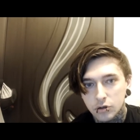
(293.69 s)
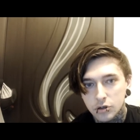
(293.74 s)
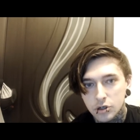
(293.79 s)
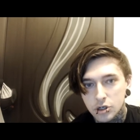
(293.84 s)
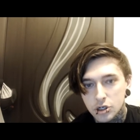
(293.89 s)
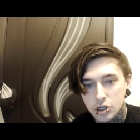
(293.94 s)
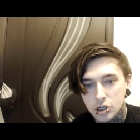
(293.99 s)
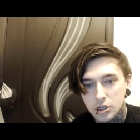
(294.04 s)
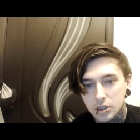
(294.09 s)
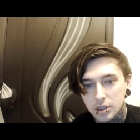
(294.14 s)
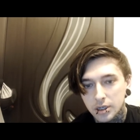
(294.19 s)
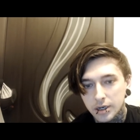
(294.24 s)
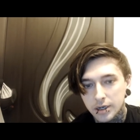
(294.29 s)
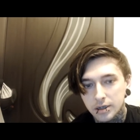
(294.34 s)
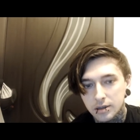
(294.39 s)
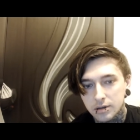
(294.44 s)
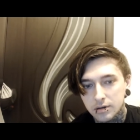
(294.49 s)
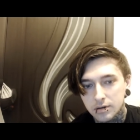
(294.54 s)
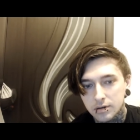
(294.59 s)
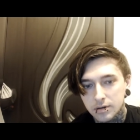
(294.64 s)

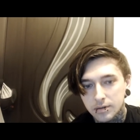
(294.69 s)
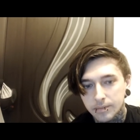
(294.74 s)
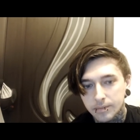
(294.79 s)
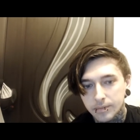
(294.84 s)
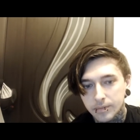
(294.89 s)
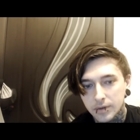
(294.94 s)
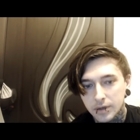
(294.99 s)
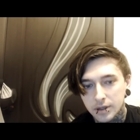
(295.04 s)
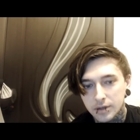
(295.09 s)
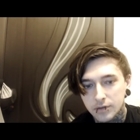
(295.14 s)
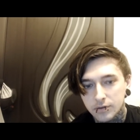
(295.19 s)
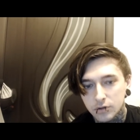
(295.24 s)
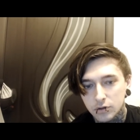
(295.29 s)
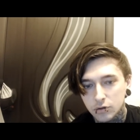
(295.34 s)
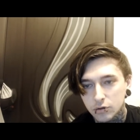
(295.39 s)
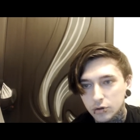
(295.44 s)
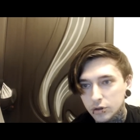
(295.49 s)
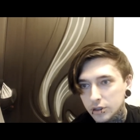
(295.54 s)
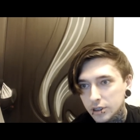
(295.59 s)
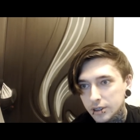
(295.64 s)
считается. Это все
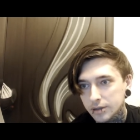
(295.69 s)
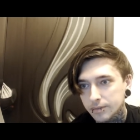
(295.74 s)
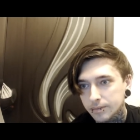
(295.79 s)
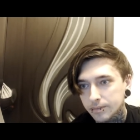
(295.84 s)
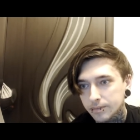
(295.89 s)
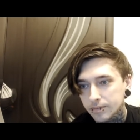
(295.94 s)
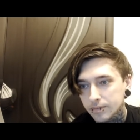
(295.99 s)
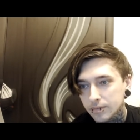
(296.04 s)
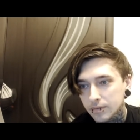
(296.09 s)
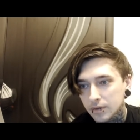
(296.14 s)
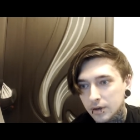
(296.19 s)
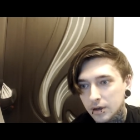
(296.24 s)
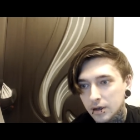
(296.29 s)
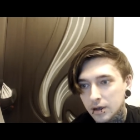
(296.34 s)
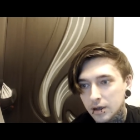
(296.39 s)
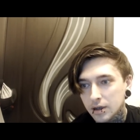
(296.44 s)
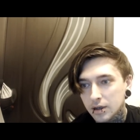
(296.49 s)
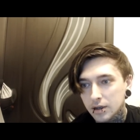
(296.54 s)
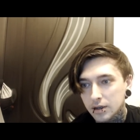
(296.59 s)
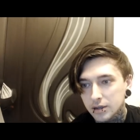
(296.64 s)
хуйня. Да?
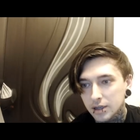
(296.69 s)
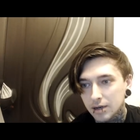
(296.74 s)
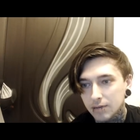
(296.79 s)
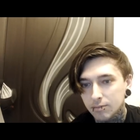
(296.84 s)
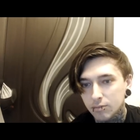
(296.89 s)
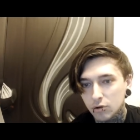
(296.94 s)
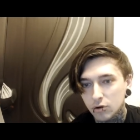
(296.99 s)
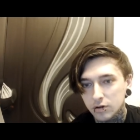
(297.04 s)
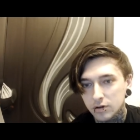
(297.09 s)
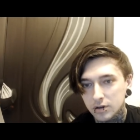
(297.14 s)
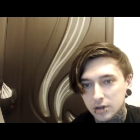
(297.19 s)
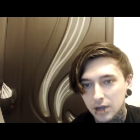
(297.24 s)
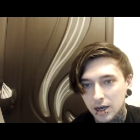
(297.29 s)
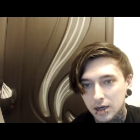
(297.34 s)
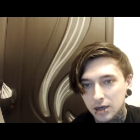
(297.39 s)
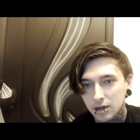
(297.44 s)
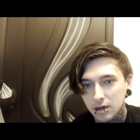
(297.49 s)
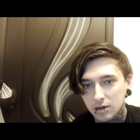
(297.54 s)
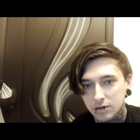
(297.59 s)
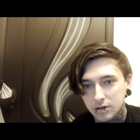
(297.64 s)
Там просто
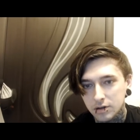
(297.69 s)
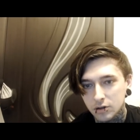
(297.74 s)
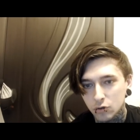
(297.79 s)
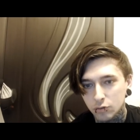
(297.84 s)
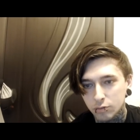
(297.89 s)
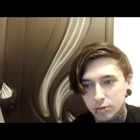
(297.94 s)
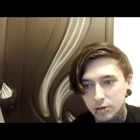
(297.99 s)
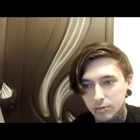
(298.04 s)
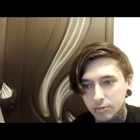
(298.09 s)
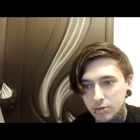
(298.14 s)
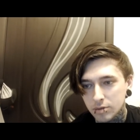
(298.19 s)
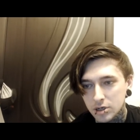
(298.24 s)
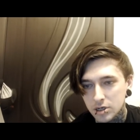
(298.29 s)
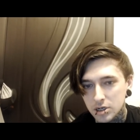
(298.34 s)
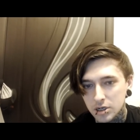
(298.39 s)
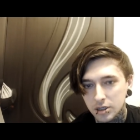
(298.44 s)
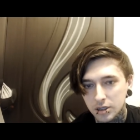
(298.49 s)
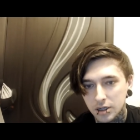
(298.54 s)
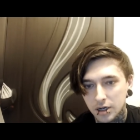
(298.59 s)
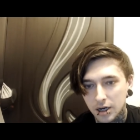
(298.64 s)
огрызки тупые пришли
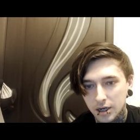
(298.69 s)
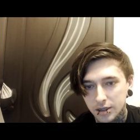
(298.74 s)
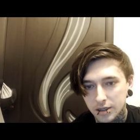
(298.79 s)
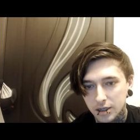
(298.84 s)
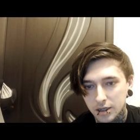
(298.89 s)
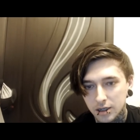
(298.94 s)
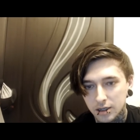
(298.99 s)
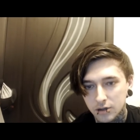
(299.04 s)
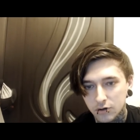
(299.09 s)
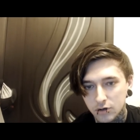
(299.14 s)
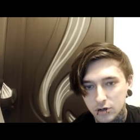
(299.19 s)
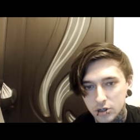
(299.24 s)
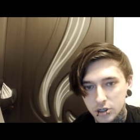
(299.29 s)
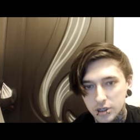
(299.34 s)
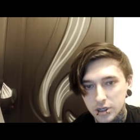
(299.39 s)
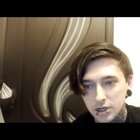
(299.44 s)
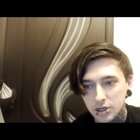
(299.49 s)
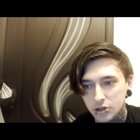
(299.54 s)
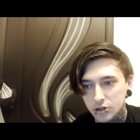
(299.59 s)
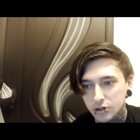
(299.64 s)
на канал, которые ждали,
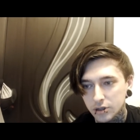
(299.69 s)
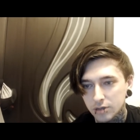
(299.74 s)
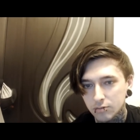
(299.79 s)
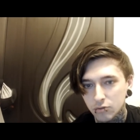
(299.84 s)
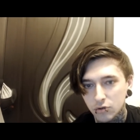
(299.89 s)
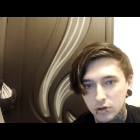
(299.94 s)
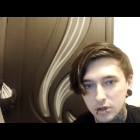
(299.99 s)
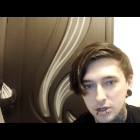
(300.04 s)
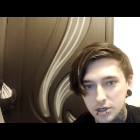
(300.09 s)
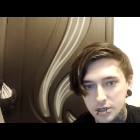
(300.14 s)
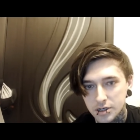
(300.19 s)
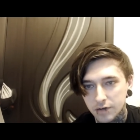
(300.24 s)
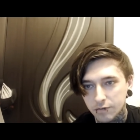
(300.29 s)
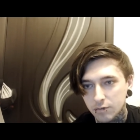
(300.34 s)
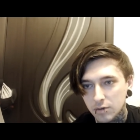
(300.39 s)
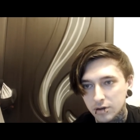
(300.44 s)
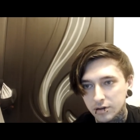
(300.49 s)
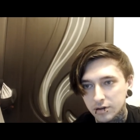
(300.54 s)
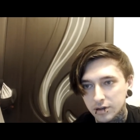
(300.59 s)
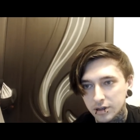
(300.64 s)
что я буду каждый день в
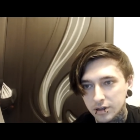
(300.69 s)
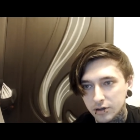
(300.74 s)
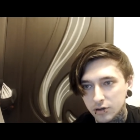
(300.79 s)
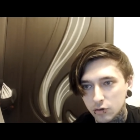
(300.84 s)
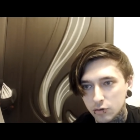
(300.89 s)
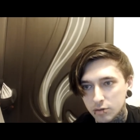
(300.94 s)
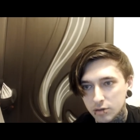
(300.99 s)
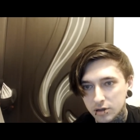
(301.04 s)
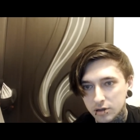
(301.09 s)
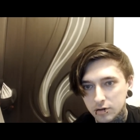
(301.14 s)
бассейне купаться.